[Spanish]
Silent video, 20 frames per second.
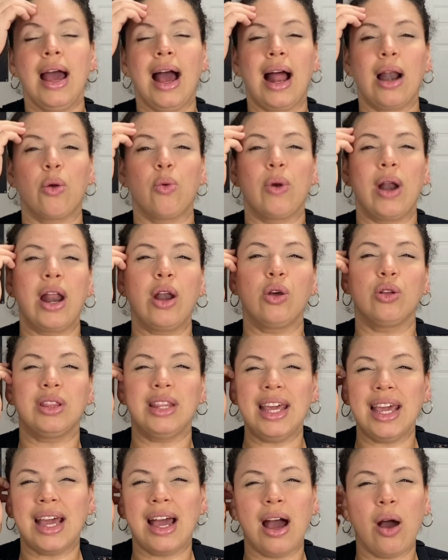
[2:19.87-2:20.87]
alguna
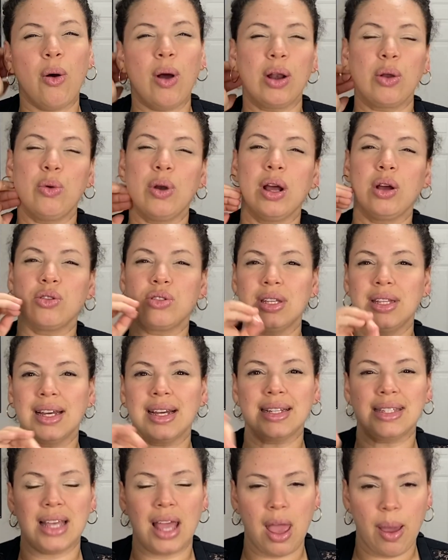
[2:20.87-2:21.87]
notica o alguna cosita
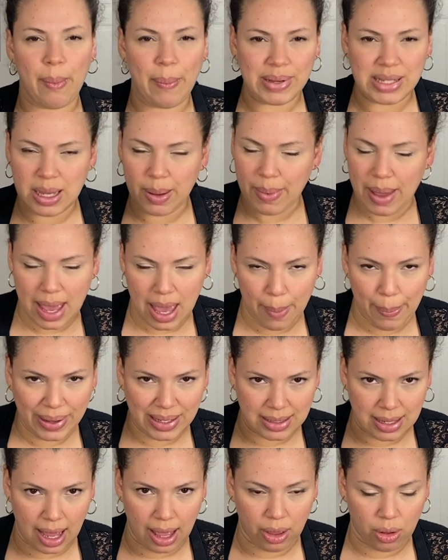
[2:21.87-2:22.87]
que se, me haya
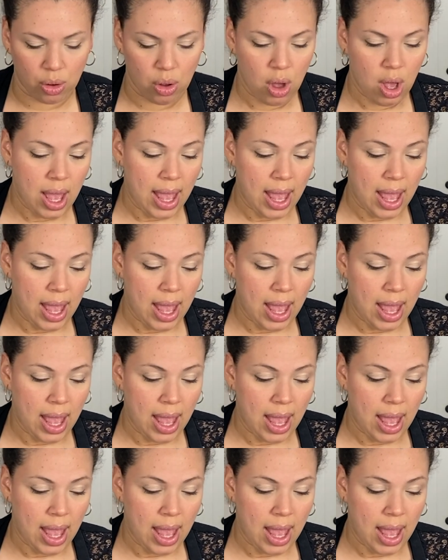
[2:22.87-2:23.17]
pasado.